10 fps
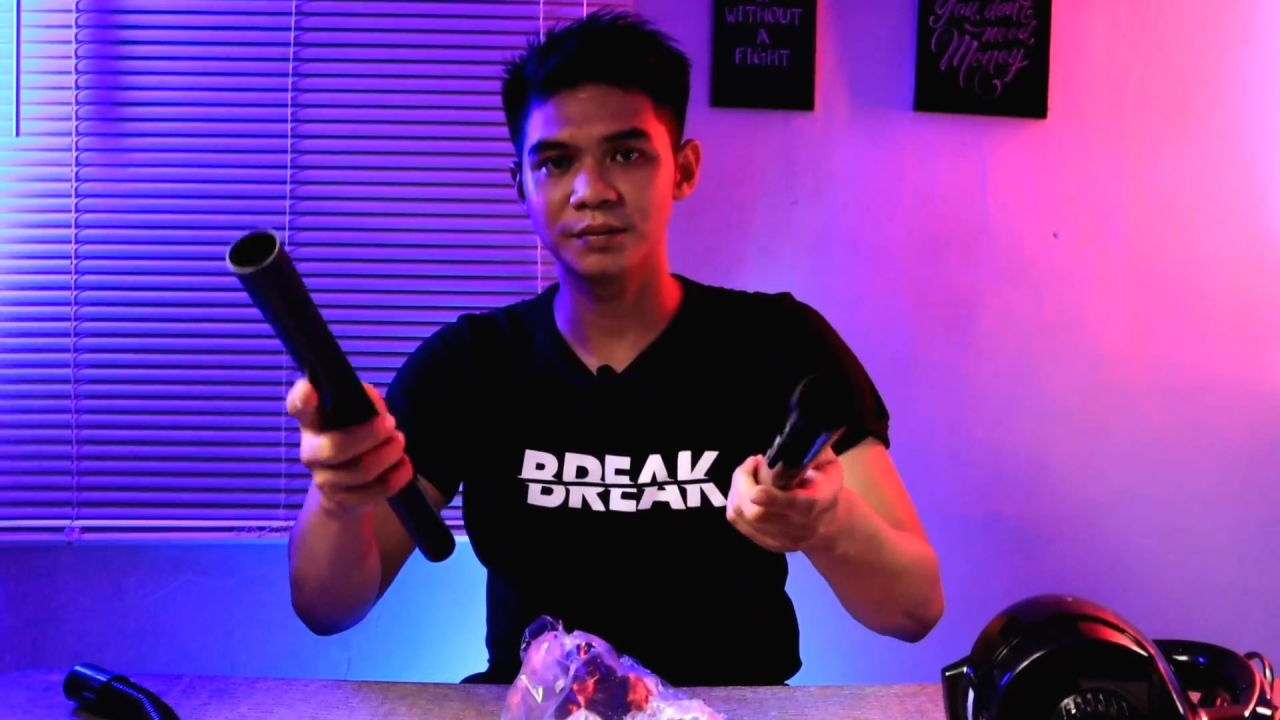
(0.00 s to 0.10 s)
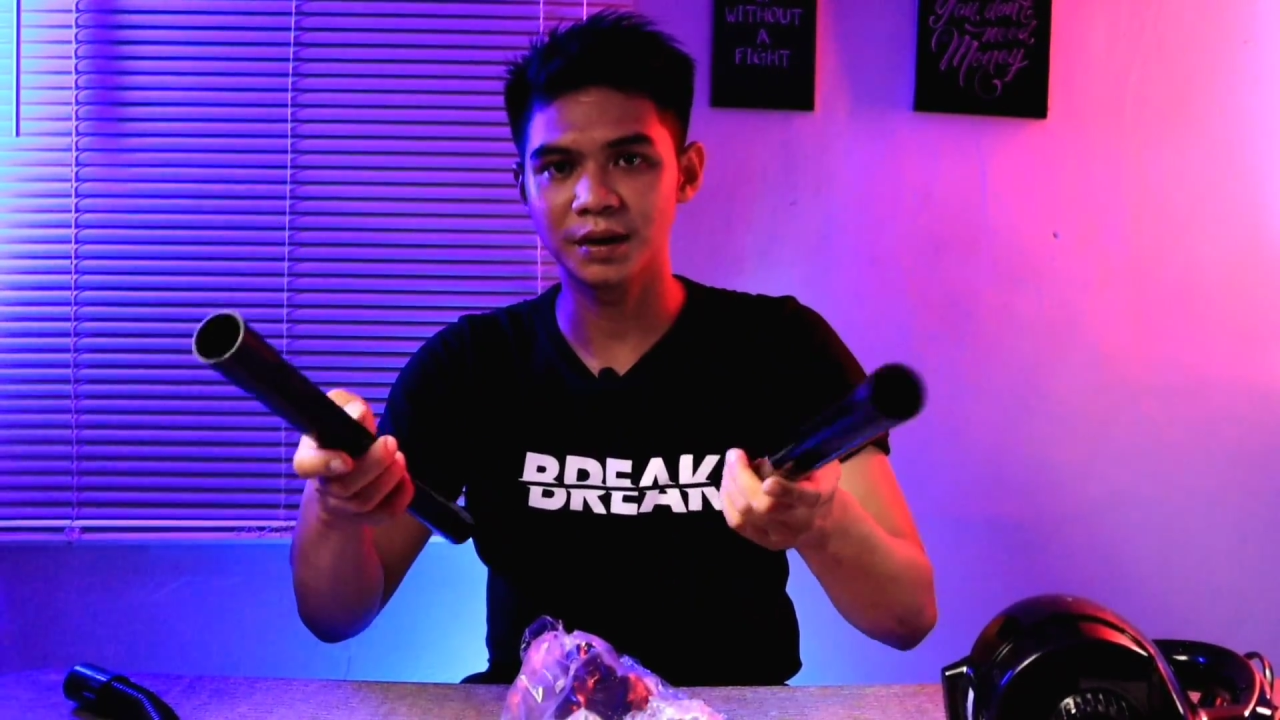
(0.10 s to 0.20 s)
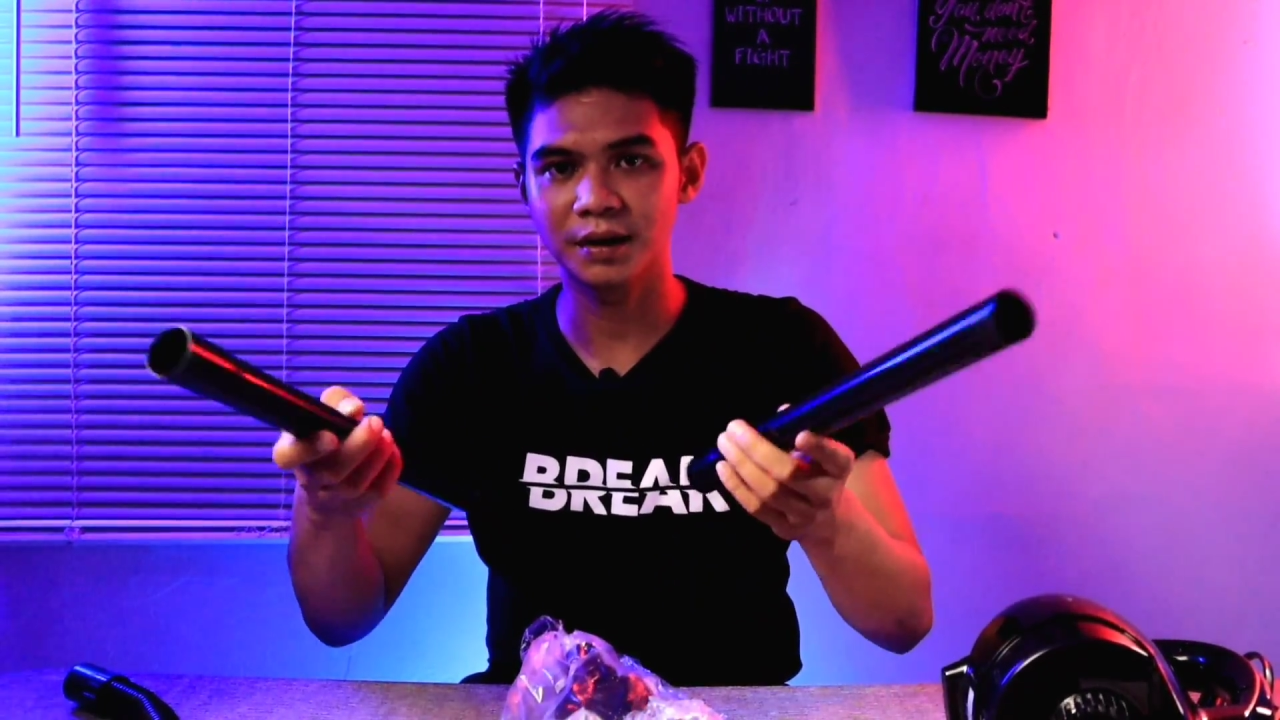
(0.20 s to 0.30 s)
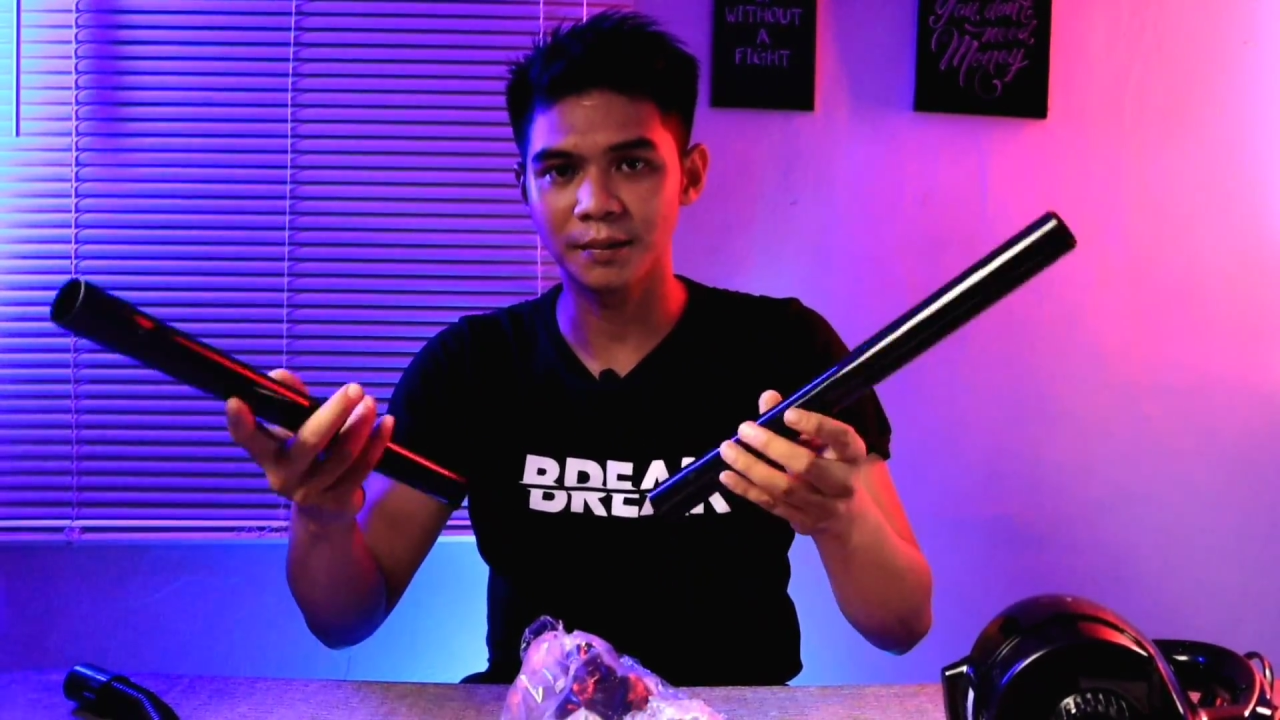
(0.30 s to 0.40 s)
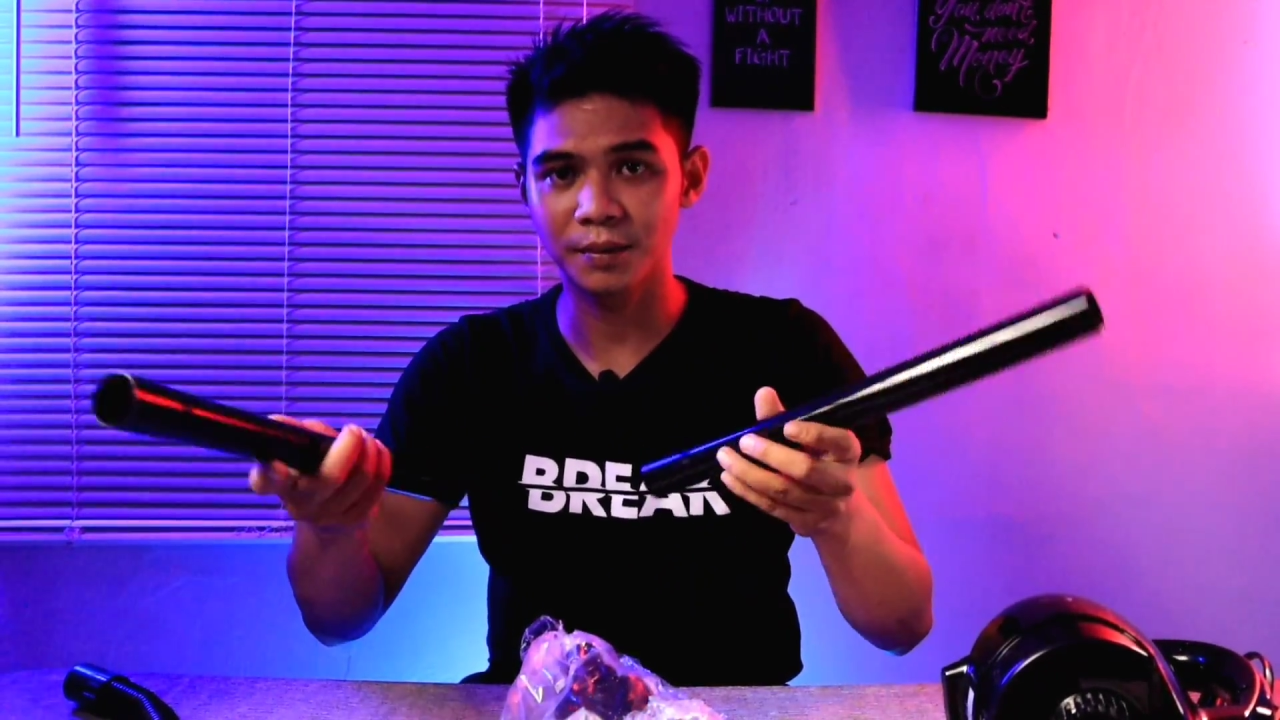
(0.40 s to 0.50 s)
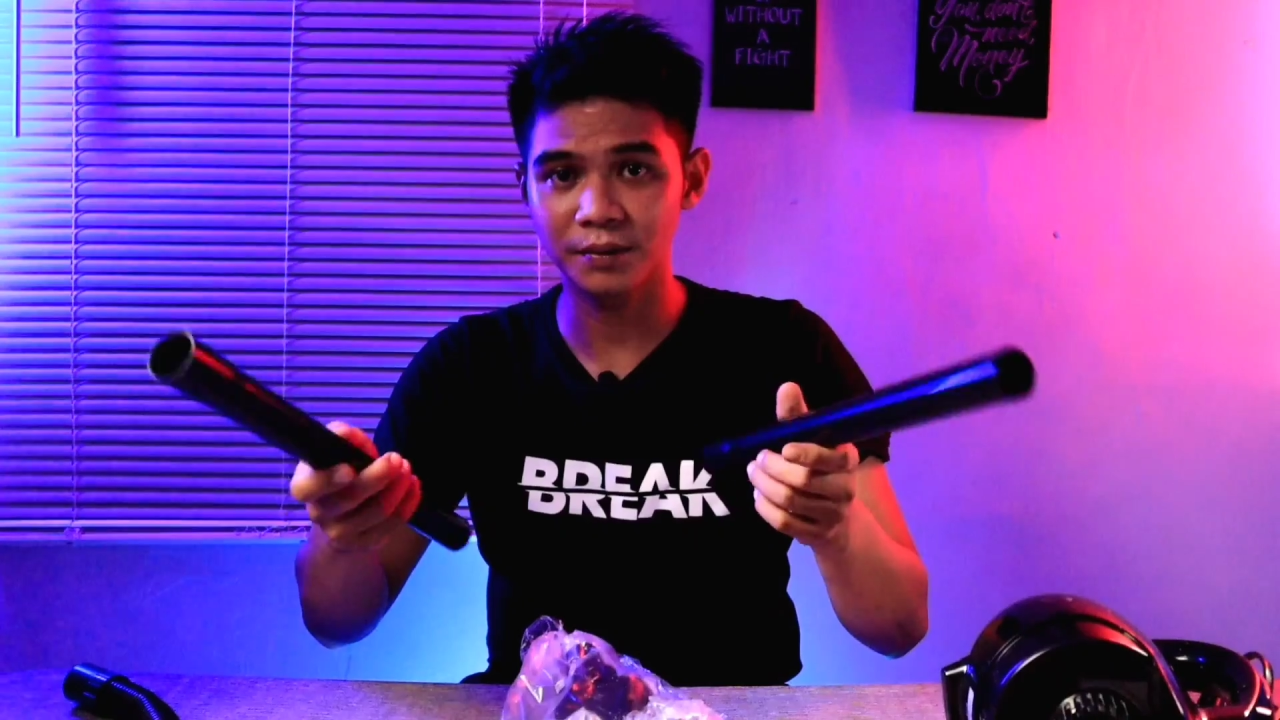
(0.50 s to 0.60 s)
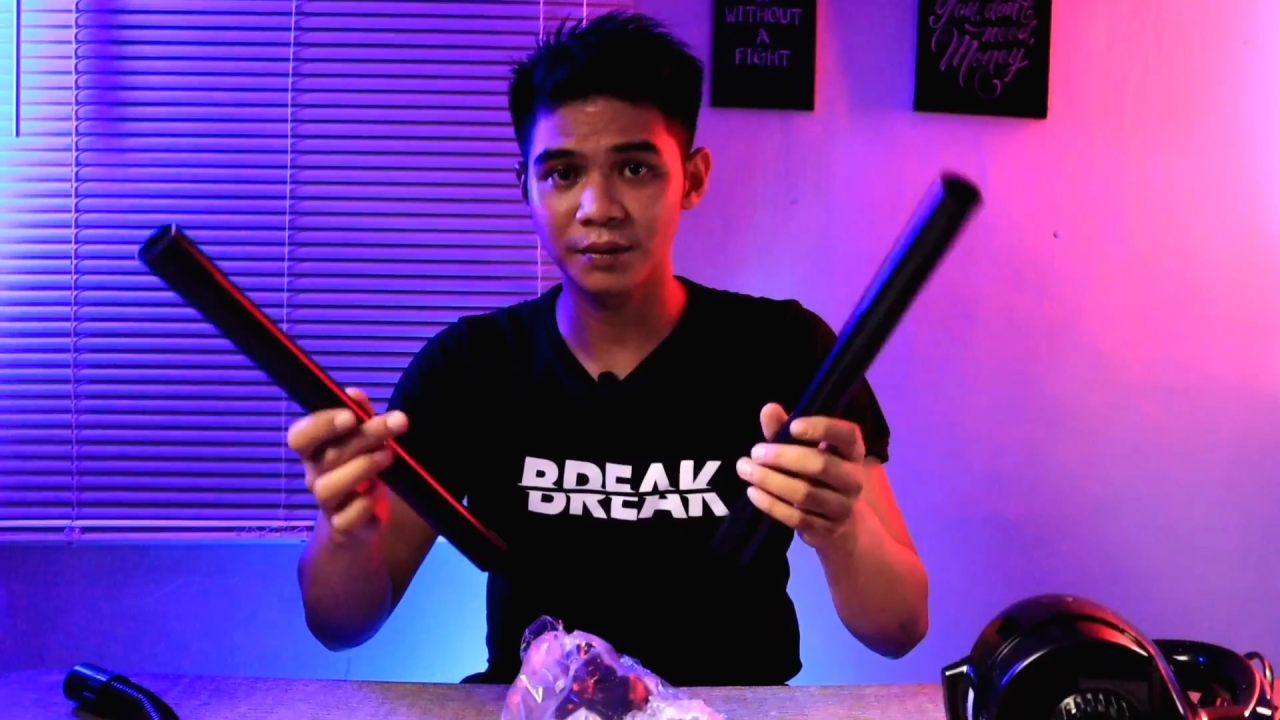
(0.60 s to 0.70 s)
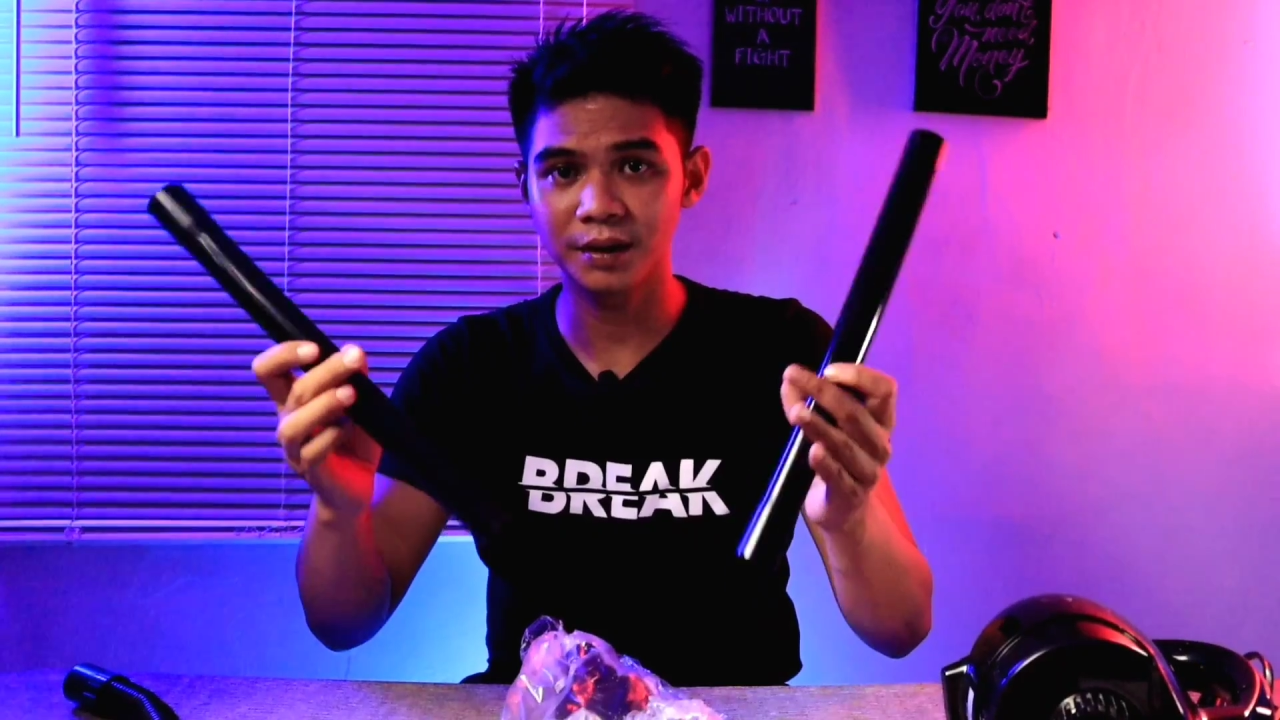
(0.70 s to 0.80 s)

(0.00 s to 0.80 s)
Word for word: biar nggak penuh